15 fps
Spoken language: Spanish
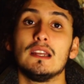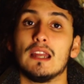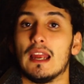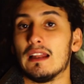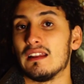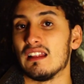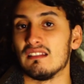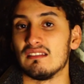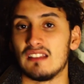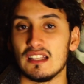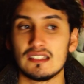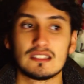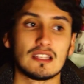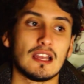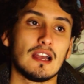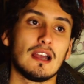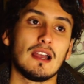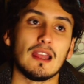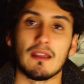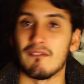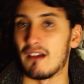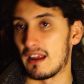El dentista
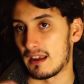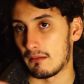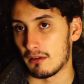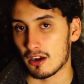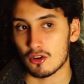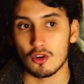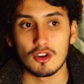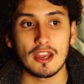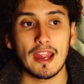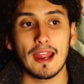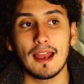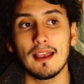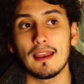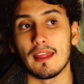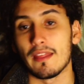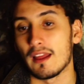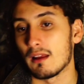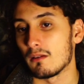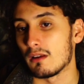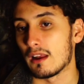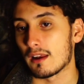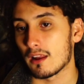van a hablar con él, le
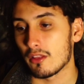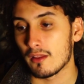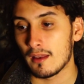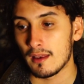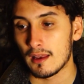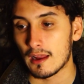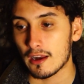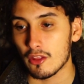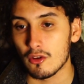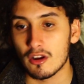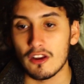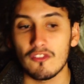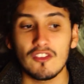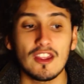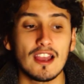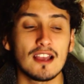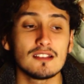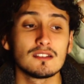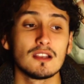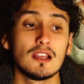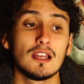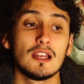dan las radiografías.